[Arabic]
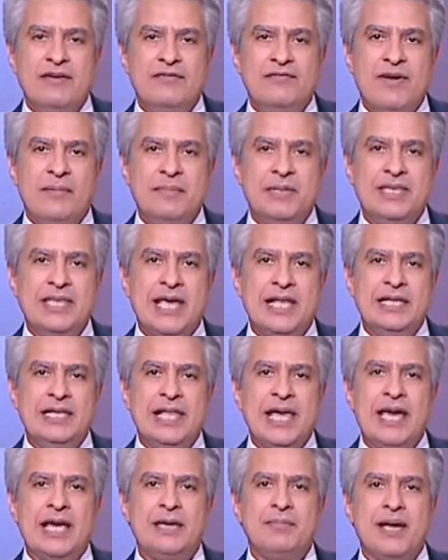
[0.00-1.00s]
فبالتالي
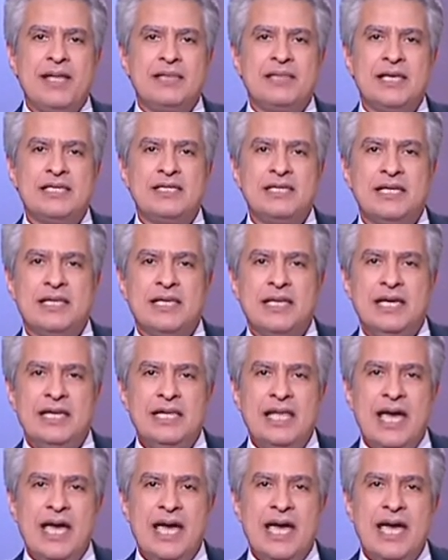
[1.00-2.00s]
لا يجب أن نصل
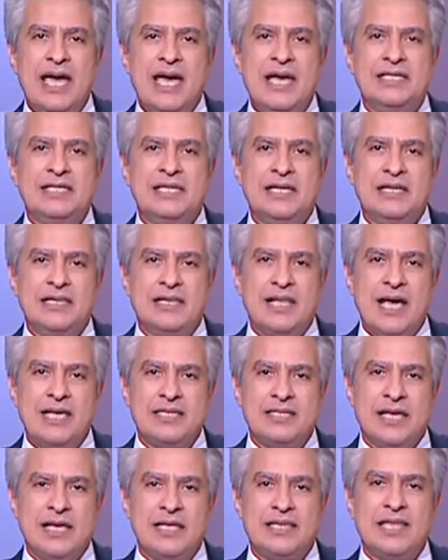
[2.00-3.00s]
إلى هذه
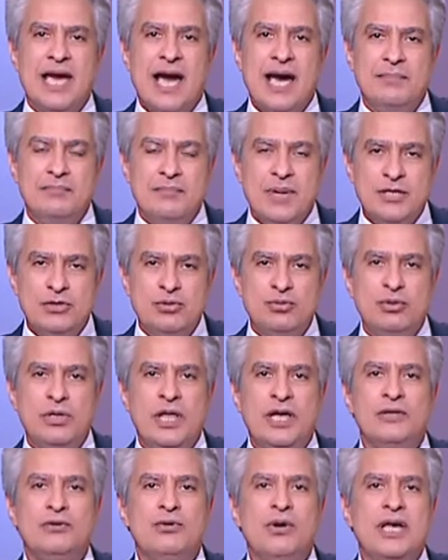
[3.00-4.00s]
اللحظة تحمسوا
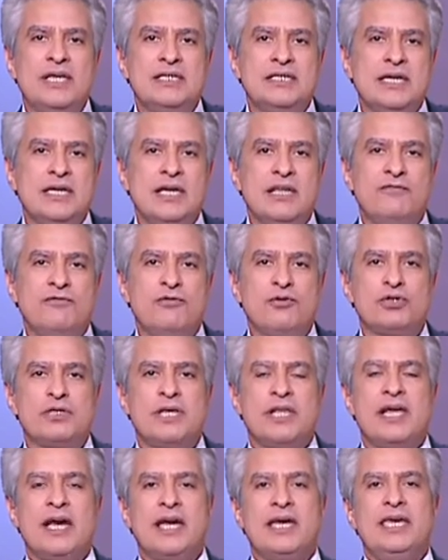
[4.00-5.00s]
لأنه هذه هي
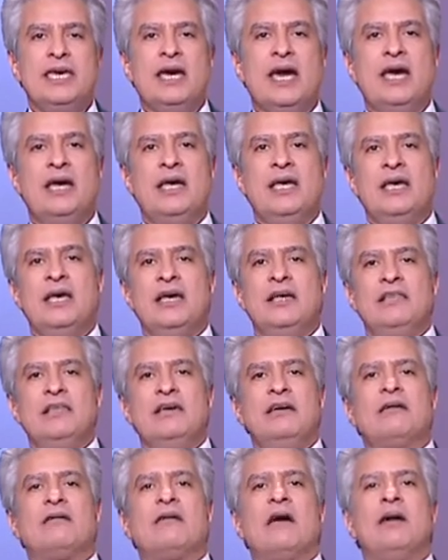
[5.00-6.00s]
الفرصة الأخيرة
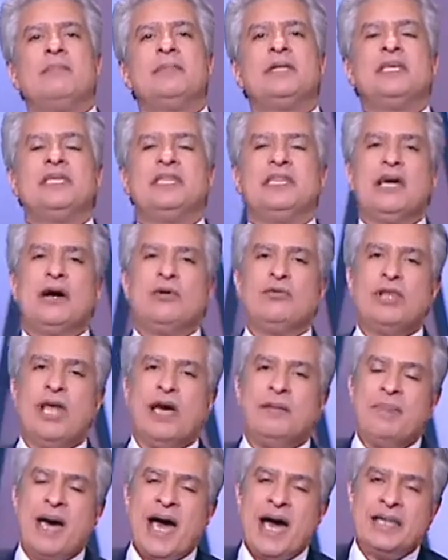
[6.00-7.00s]
لإقامة
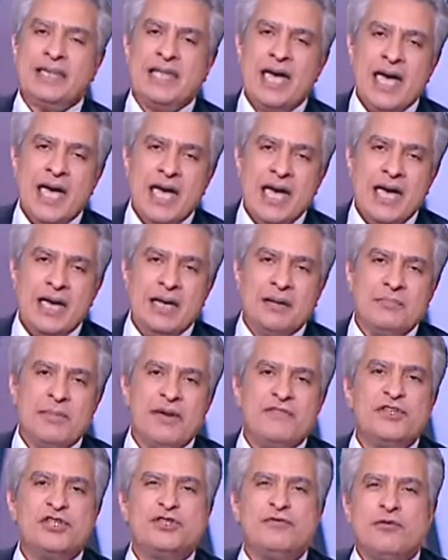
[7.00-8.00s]
الدولة بعدها
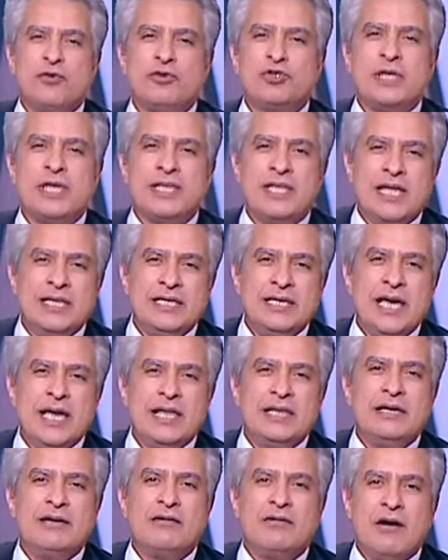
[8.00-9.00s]
ما فيش فرصة تانية
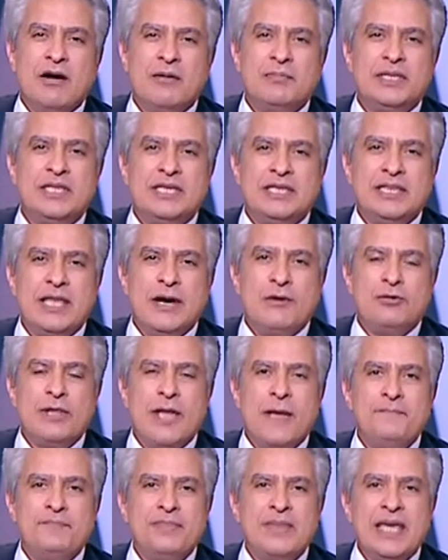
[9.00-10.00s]
لإقامة
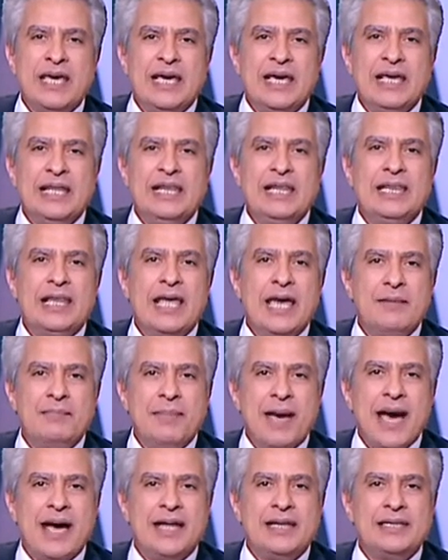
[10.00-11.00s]
الدولة إلا
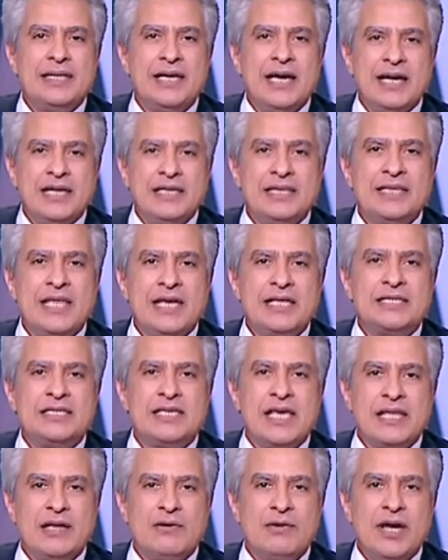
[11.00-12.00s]
بعد عدة
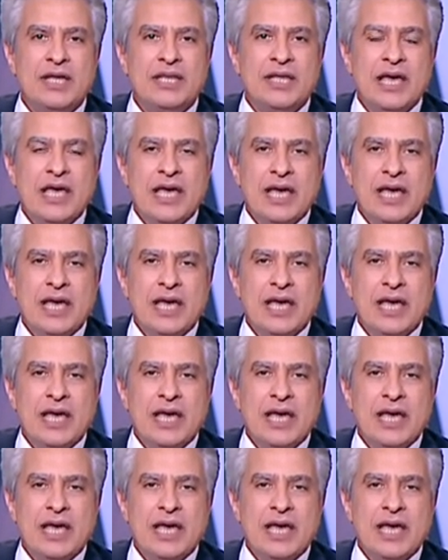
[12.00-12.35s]
سنوات